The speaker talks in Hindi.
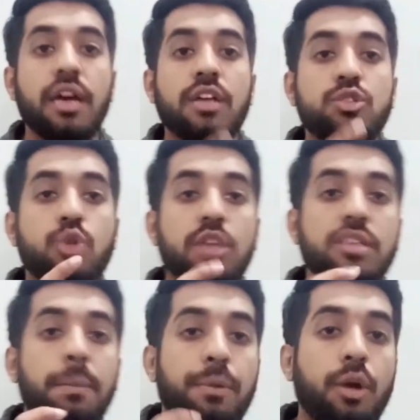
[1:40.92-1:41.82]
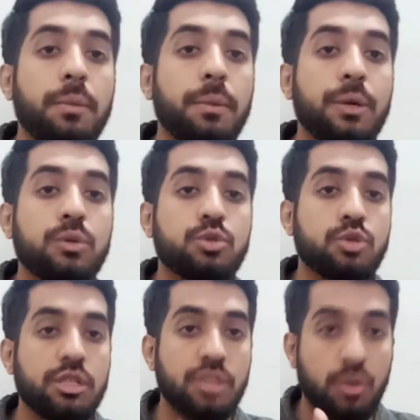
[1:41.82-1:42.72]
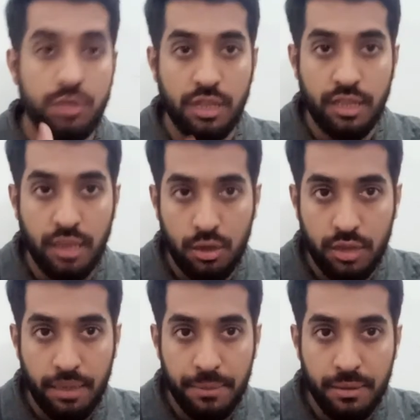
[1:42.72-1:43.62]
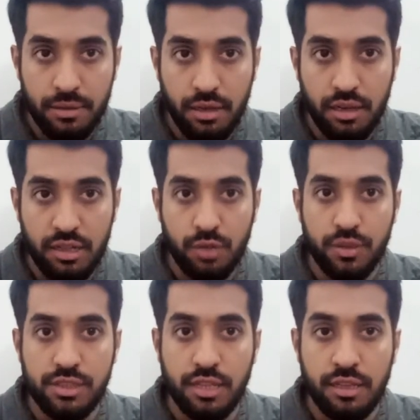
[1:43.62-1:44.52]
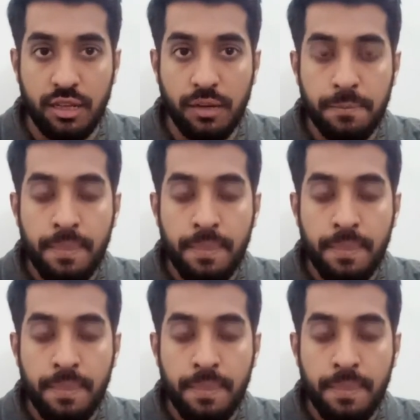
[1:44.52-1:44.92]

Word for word: जो असल प्रॉब्लम है उसका सोल्यूशन दिया होता है अपनी रिक्वेस्ट के अंदर